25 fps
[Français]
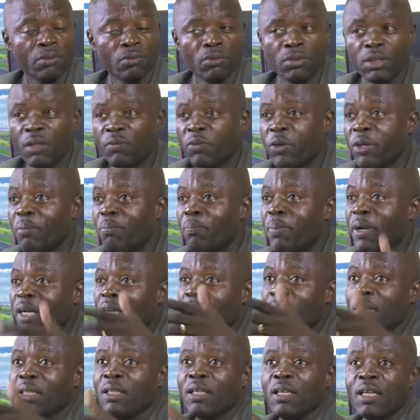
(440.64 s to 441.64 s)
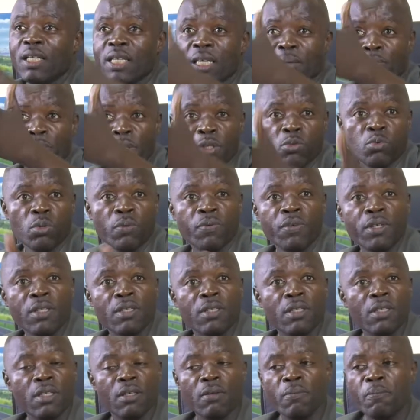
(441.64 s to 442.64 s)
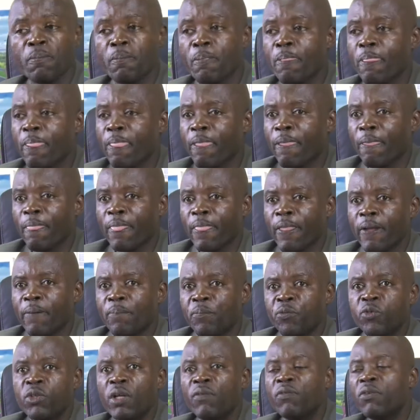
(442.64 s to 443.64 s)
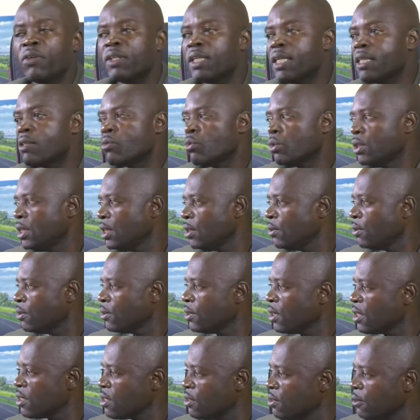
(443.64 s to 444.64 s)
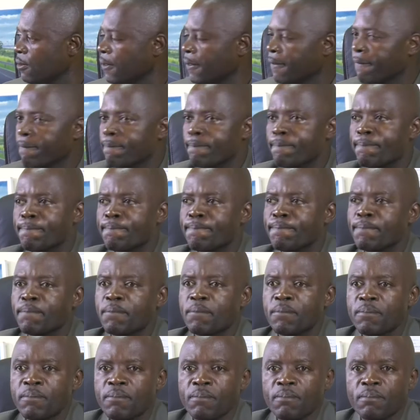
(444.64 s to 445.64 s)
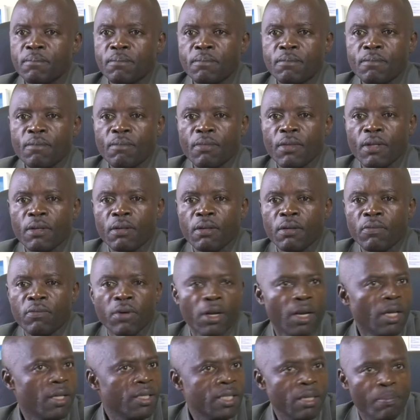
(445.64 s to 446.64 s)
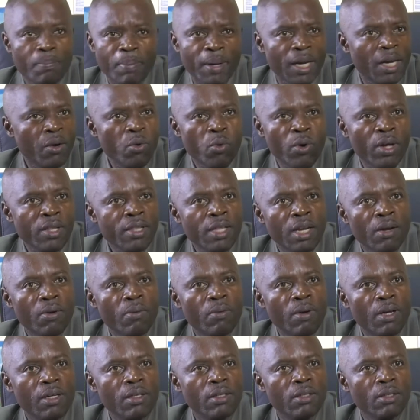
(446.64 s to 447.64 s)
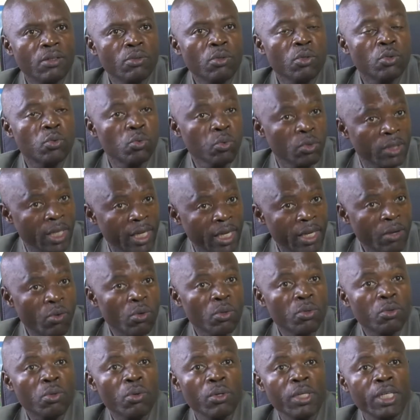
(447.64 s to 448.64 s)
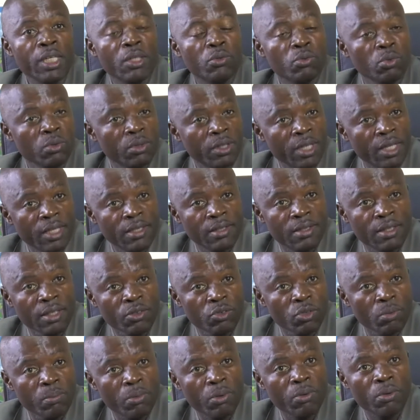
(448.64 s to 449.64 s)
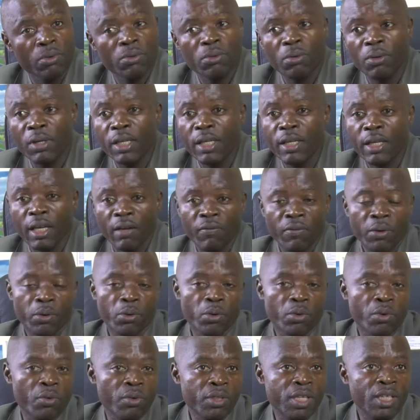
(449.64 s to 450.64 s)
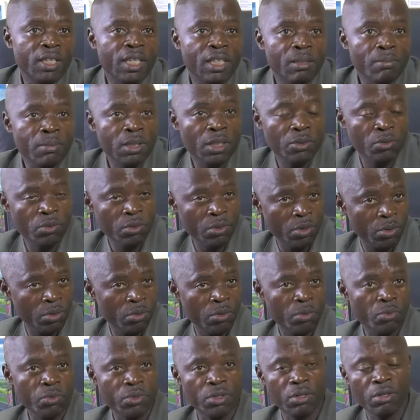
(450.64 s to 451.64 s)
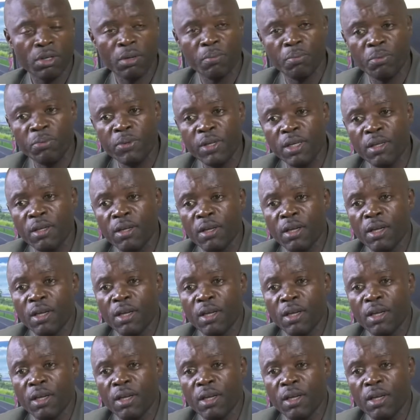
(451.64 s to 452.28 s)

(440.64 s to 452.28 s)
Nous avons un parc matériel qui est bien suivi ici. Nous avons des outils de gestion. Voilà, c'est pas au hasard quoi. Donc tout est contrôlé, tout est strictement contrôlé avec le conseil d'administration qui donne aussi un appui.